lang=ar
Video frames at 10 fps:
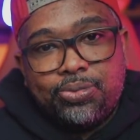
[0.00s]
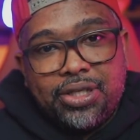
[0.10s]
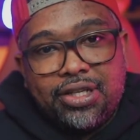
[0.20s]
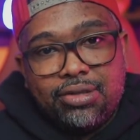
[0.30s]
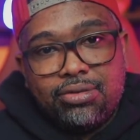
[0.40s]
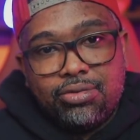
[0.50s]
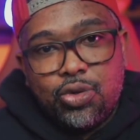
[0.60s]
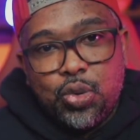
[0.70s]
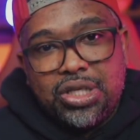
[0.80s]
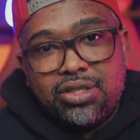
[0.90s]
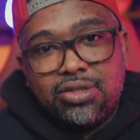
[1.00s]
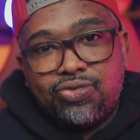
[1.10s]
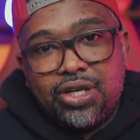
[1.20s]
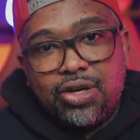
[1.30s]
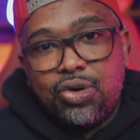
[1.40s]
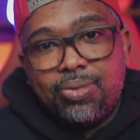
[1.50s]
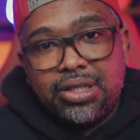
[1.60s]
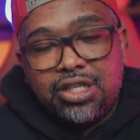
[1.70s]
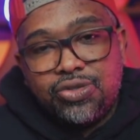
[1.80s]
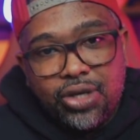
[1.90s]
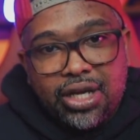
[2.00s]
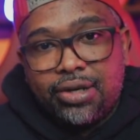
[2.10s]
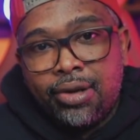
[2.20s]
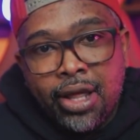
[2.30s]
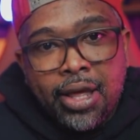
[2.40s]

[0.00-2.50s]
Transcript: بشكل كويس فنوعا ما تحسه احيانا